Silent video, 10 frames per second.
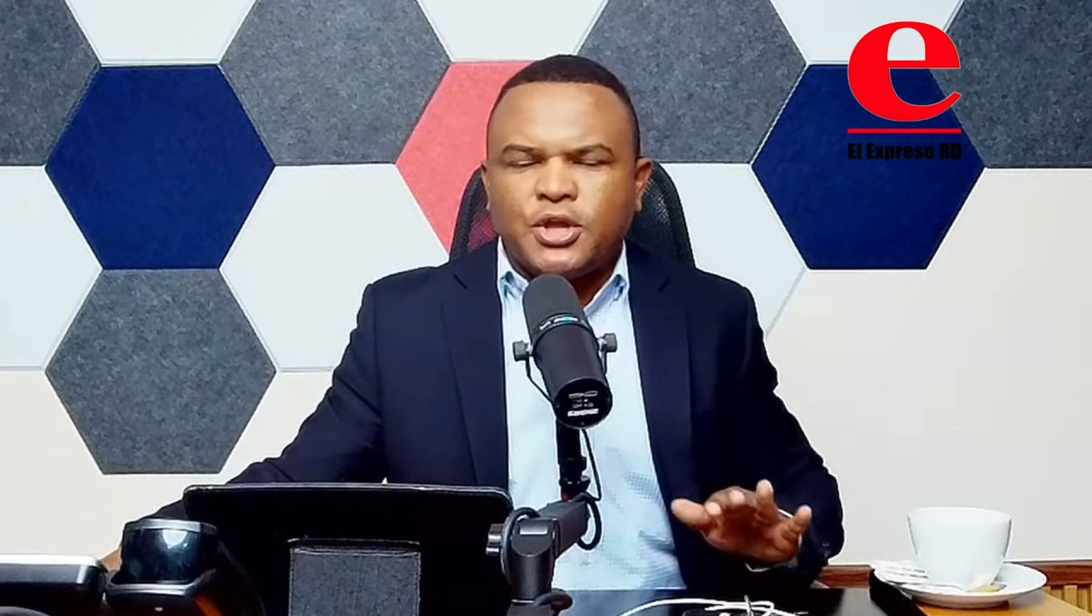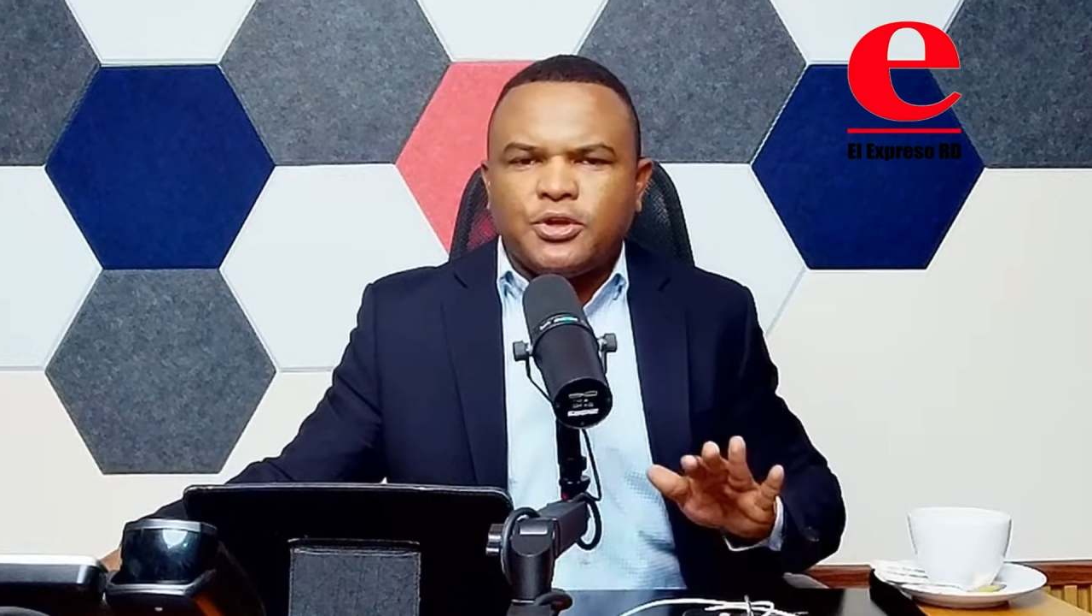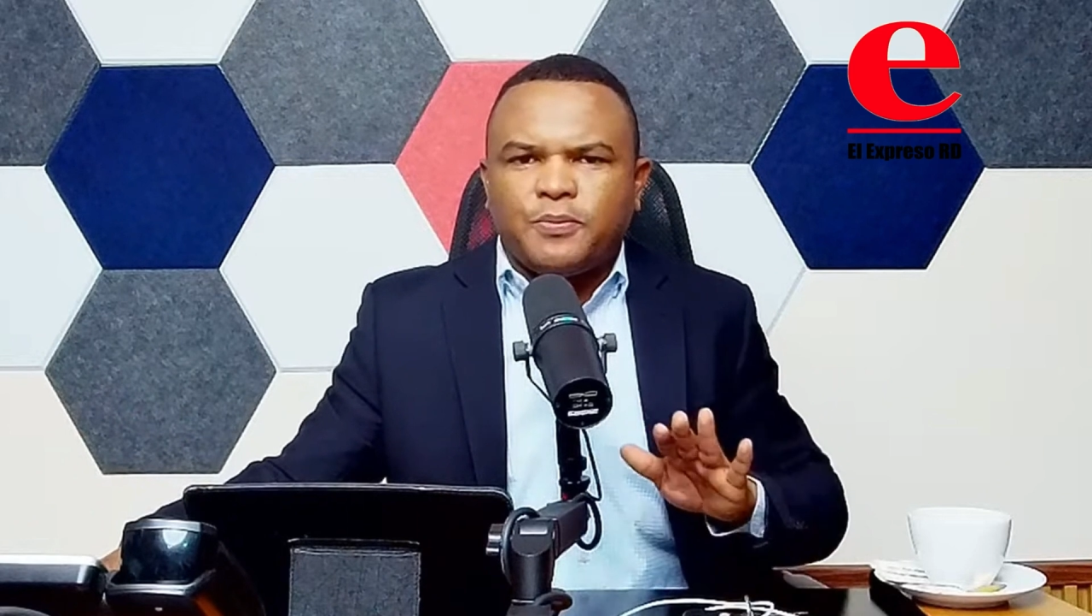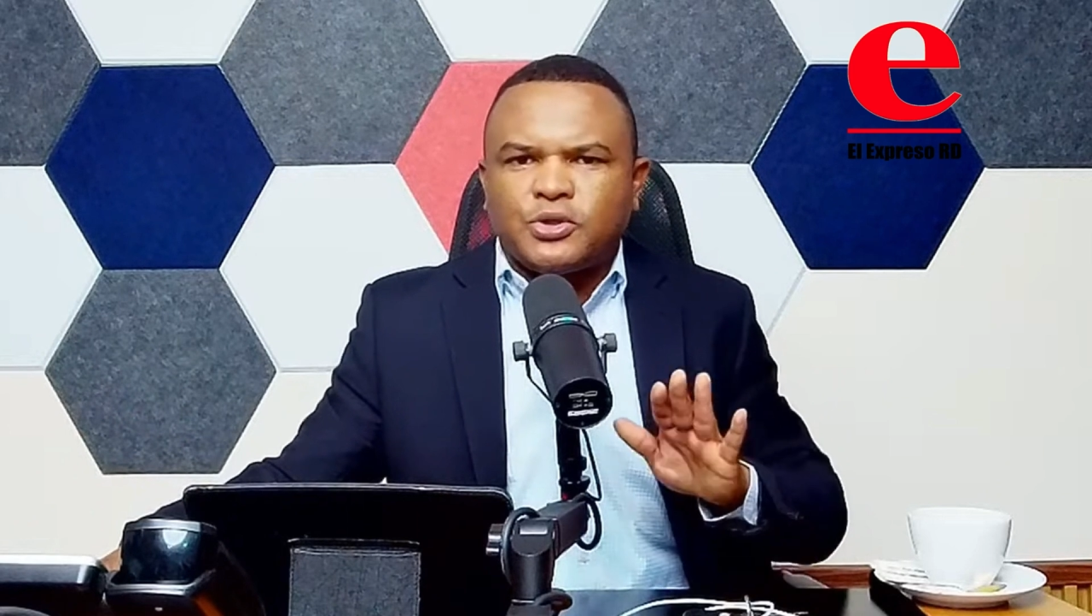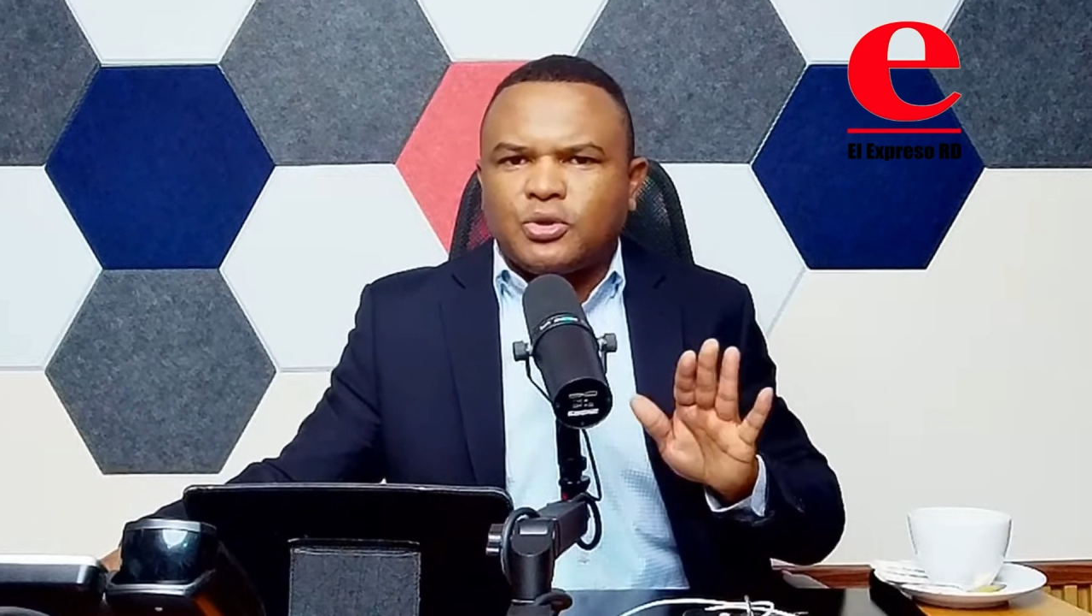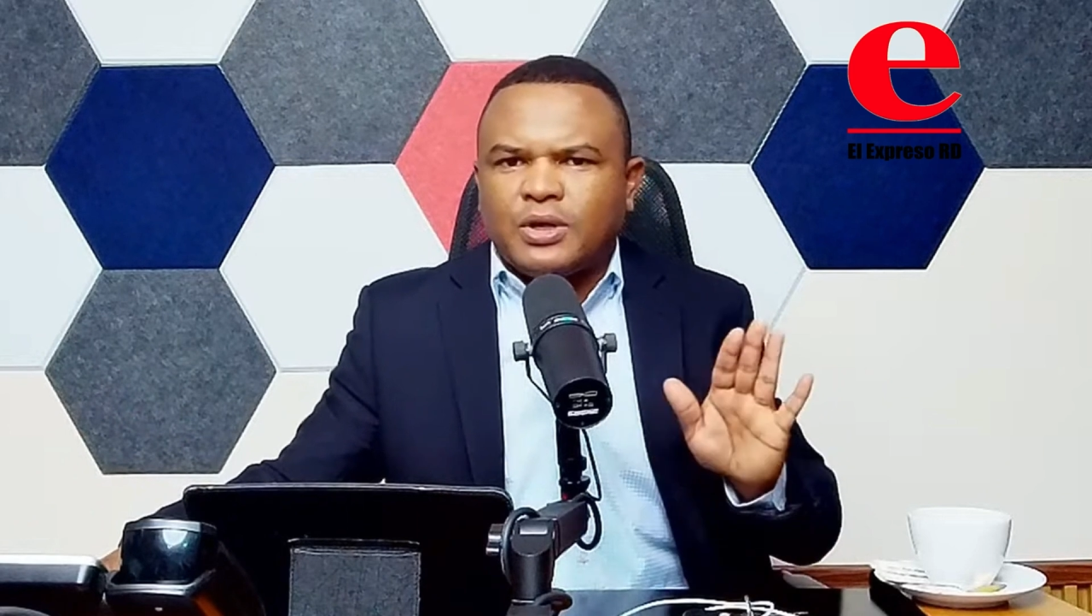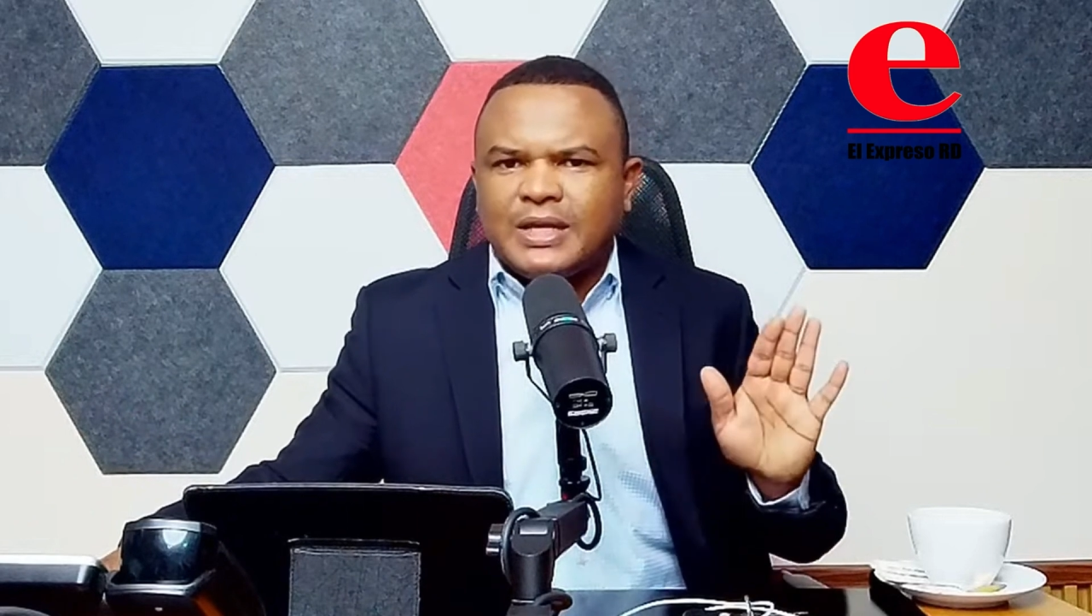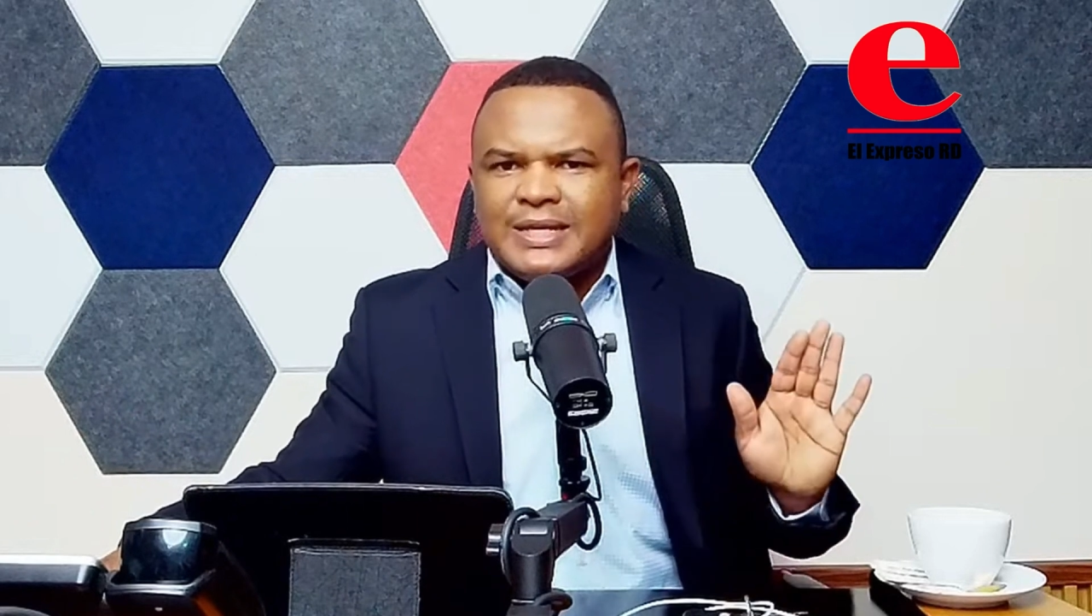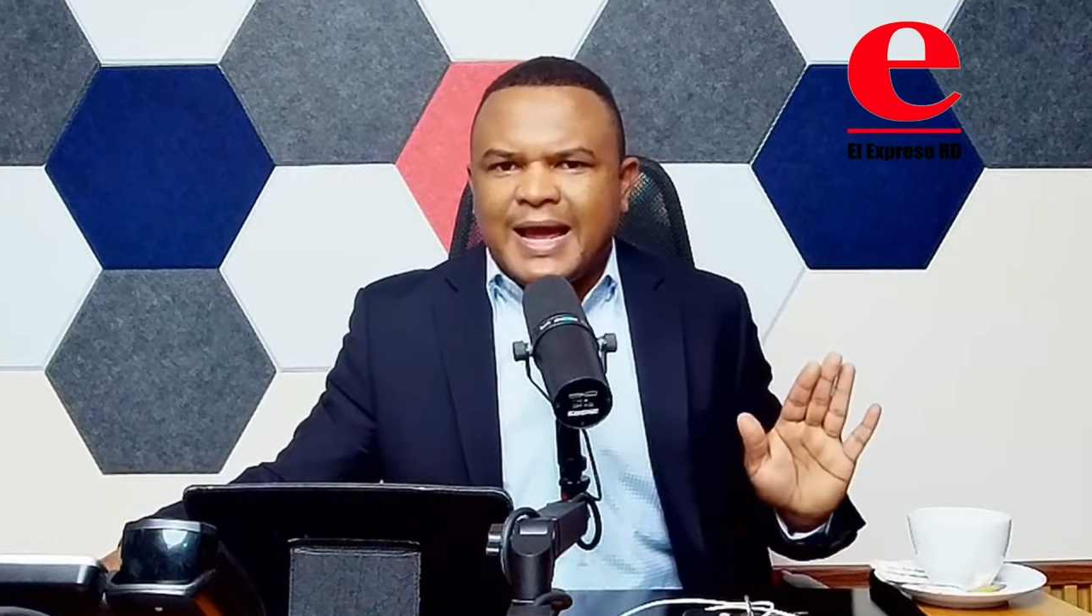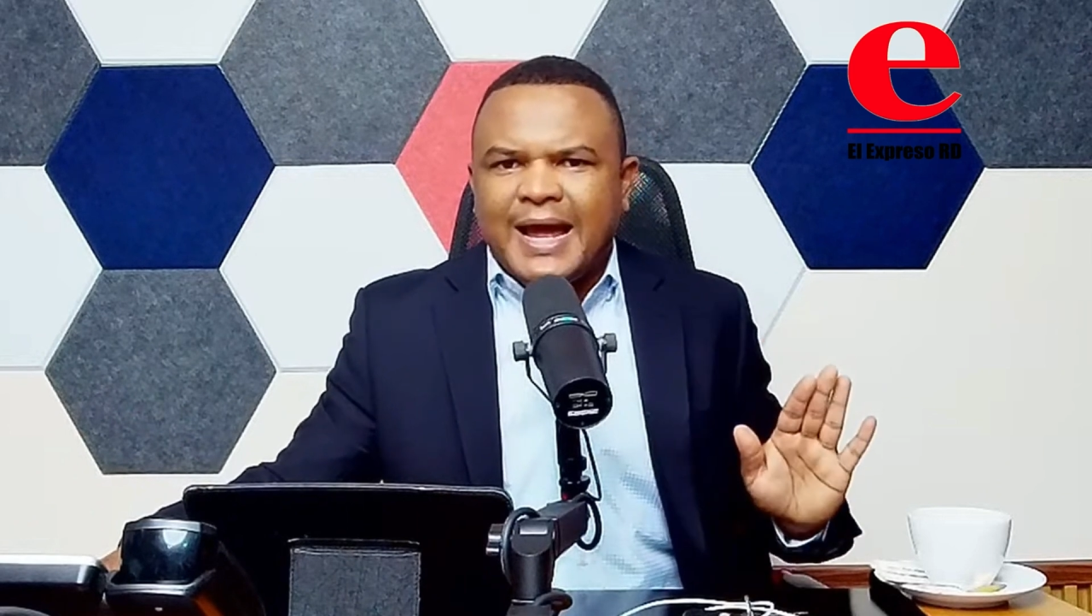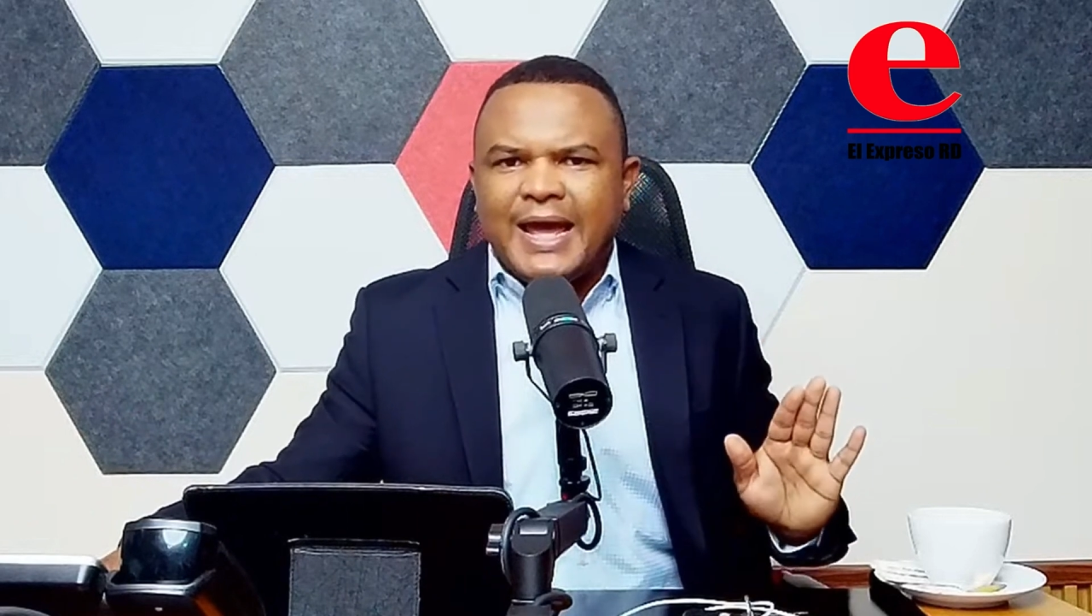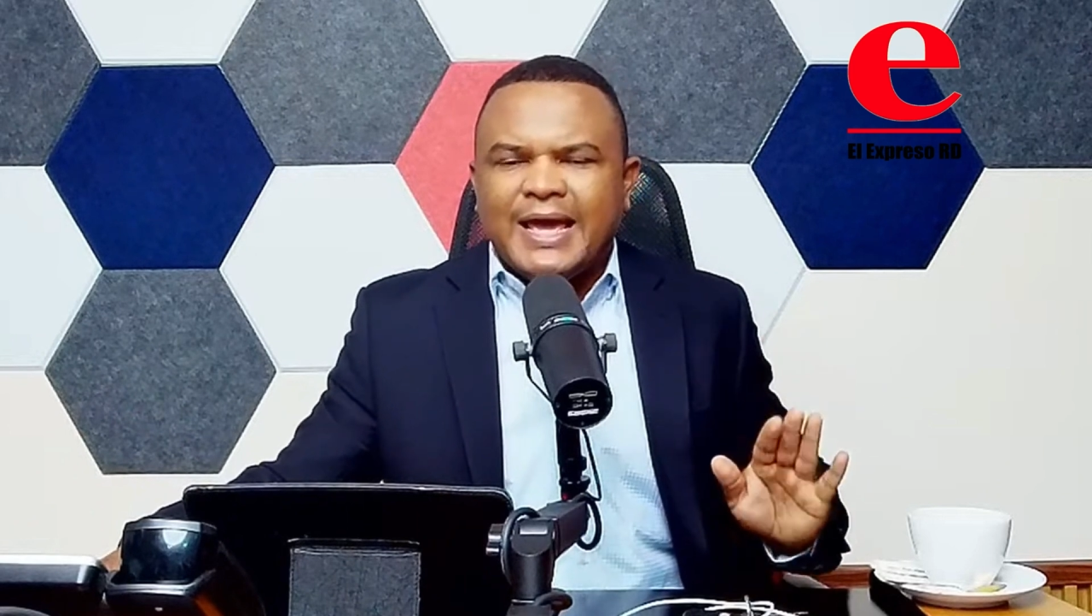Yo pienso que ya